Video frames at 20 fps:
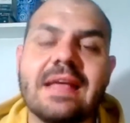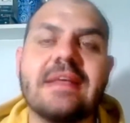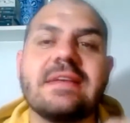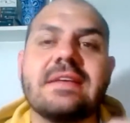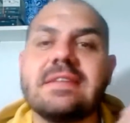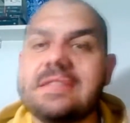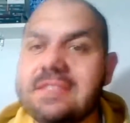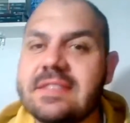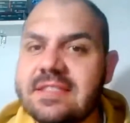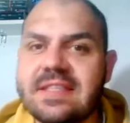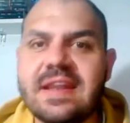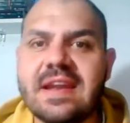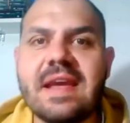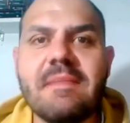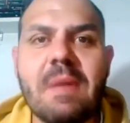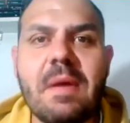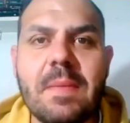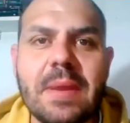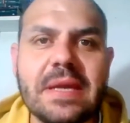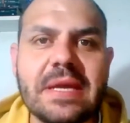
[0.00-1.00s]

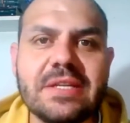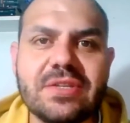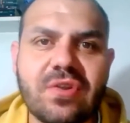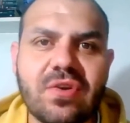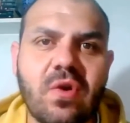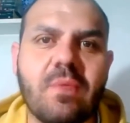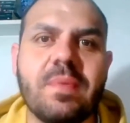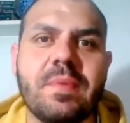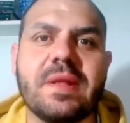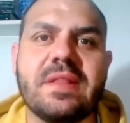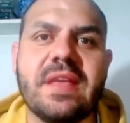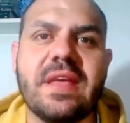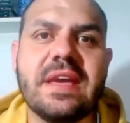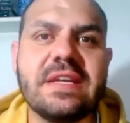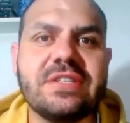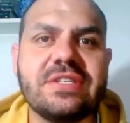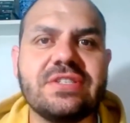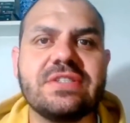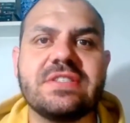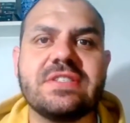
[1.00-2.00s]
extremamente
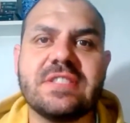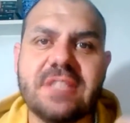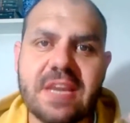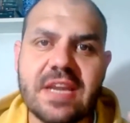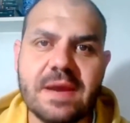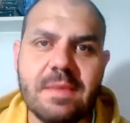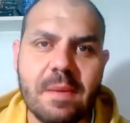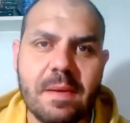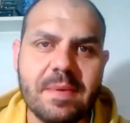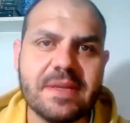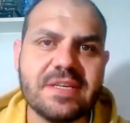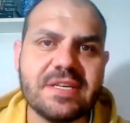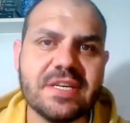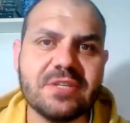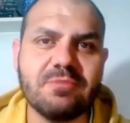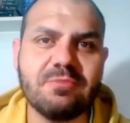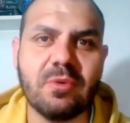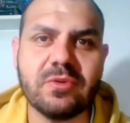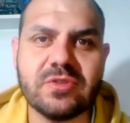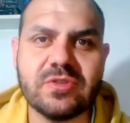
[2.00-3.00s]
competente, extremamente
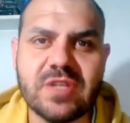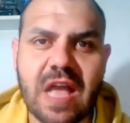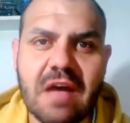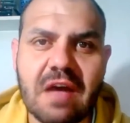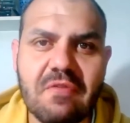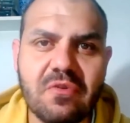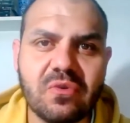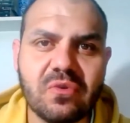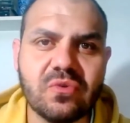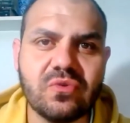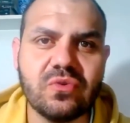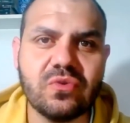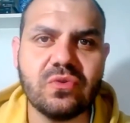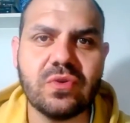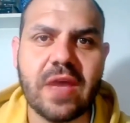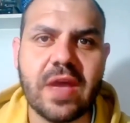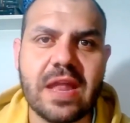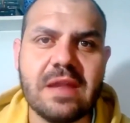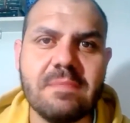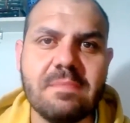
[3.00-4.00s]
responsável com tudo
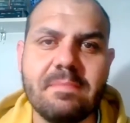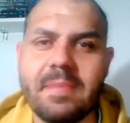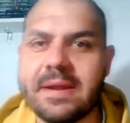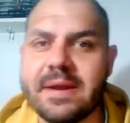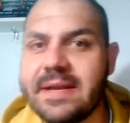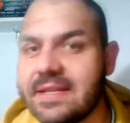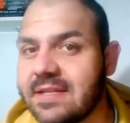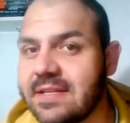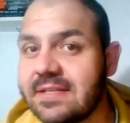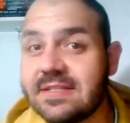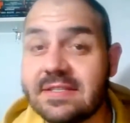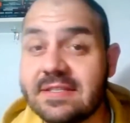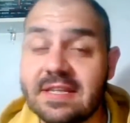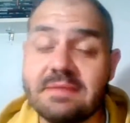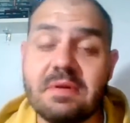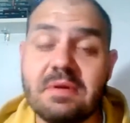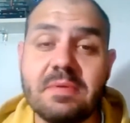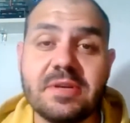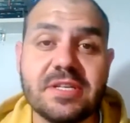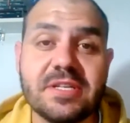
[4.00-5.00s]
que ele empreita,
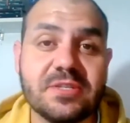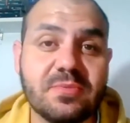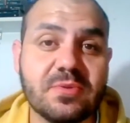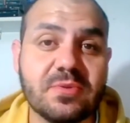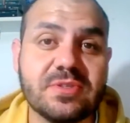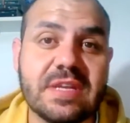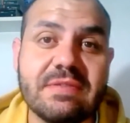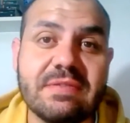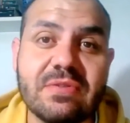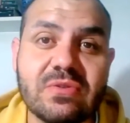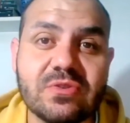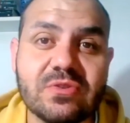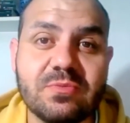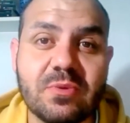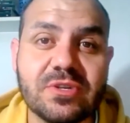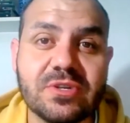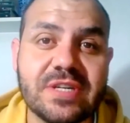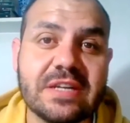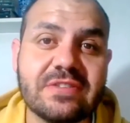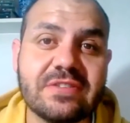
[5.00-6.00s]
extremamente responsável com os
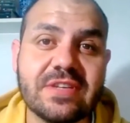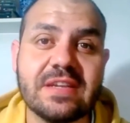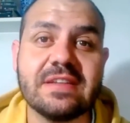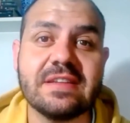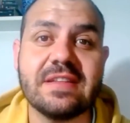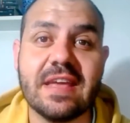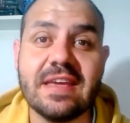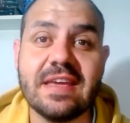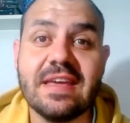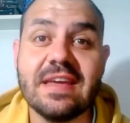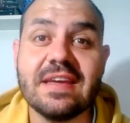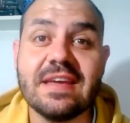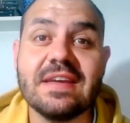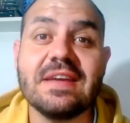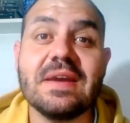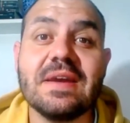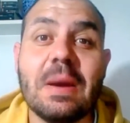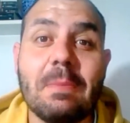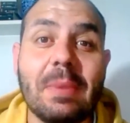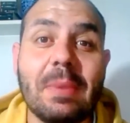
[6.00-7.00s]
projetos que ele tem
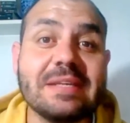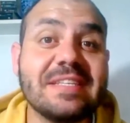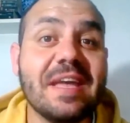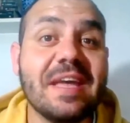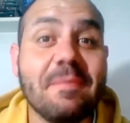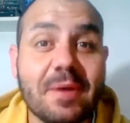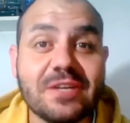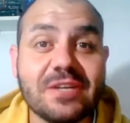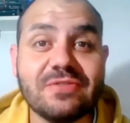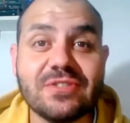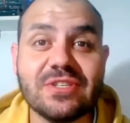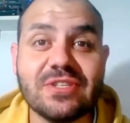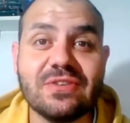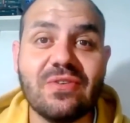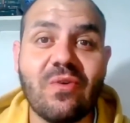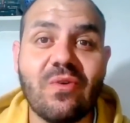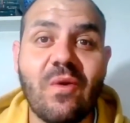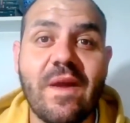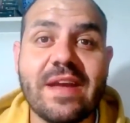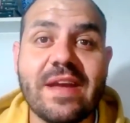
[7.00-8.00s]
mas de repente você não
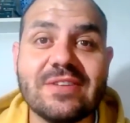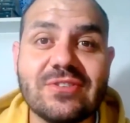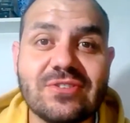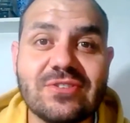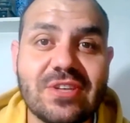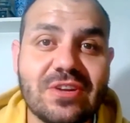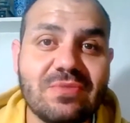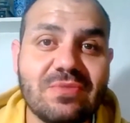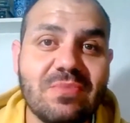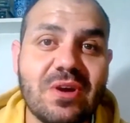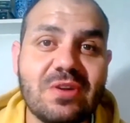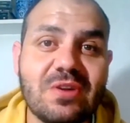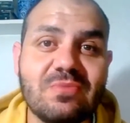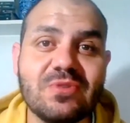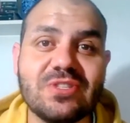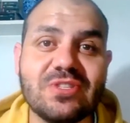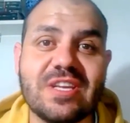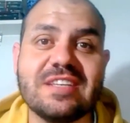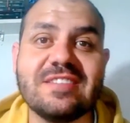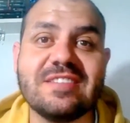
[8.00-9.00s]
conhece o ser humano
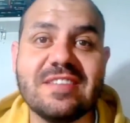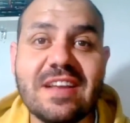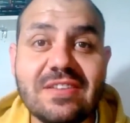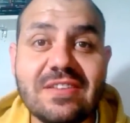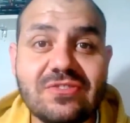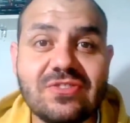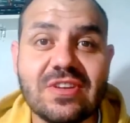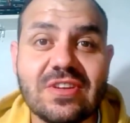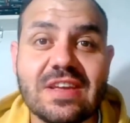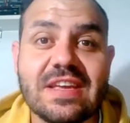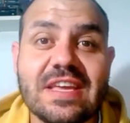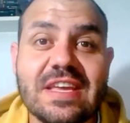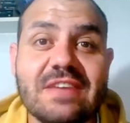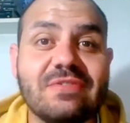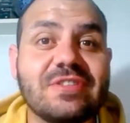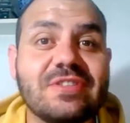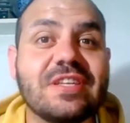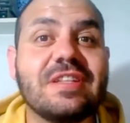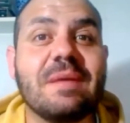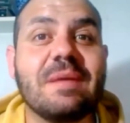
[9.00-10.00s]
Moisés Santos e
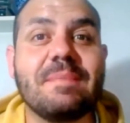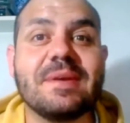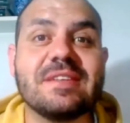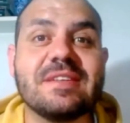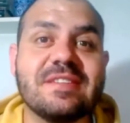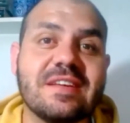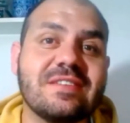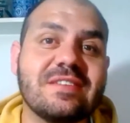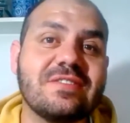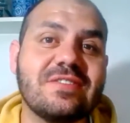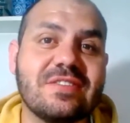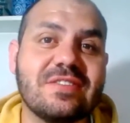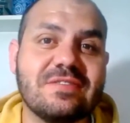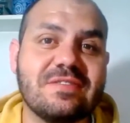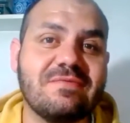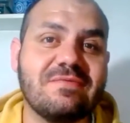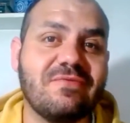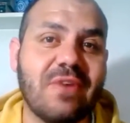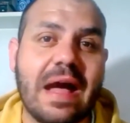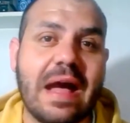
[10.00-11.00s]
você está pensando se
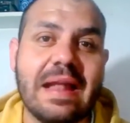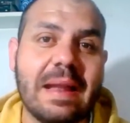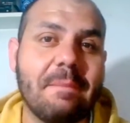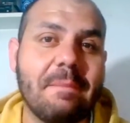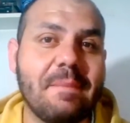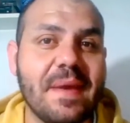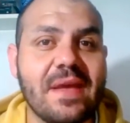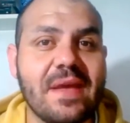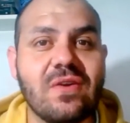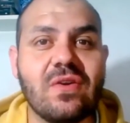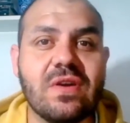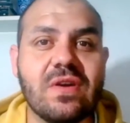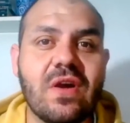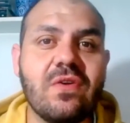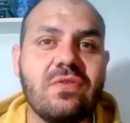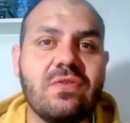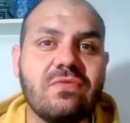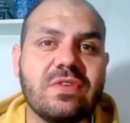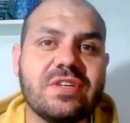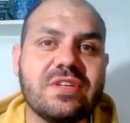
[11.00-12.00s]
vale a pena ou não
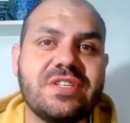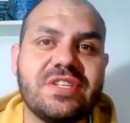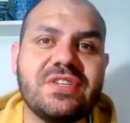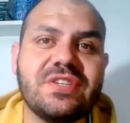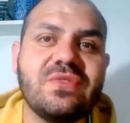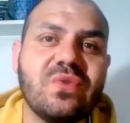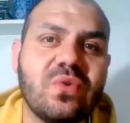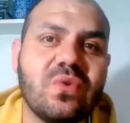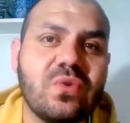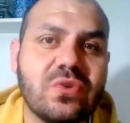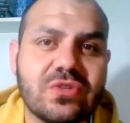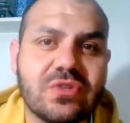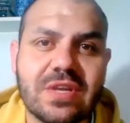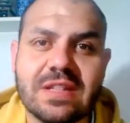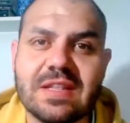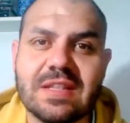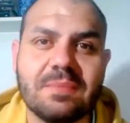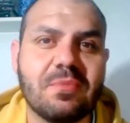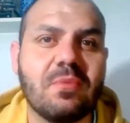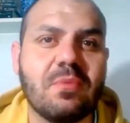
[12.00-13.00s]
investir no curso que ele
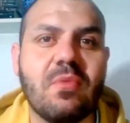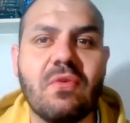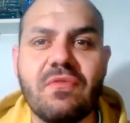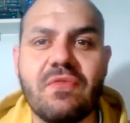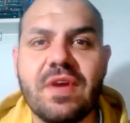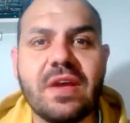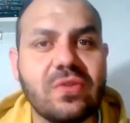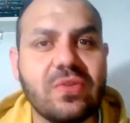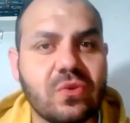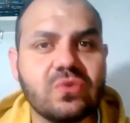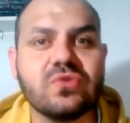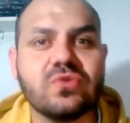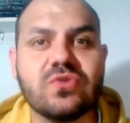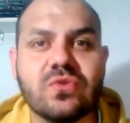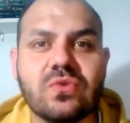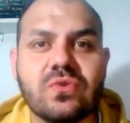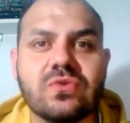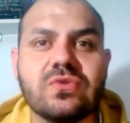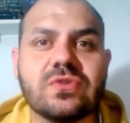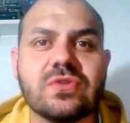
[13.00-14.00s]
está promovendo ou nos
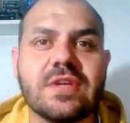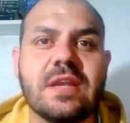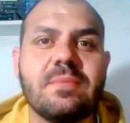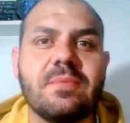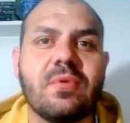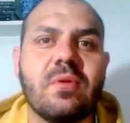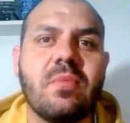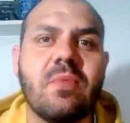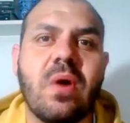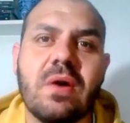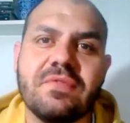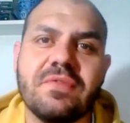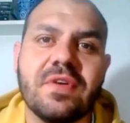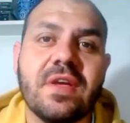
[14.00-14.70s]
cursos que ele promove.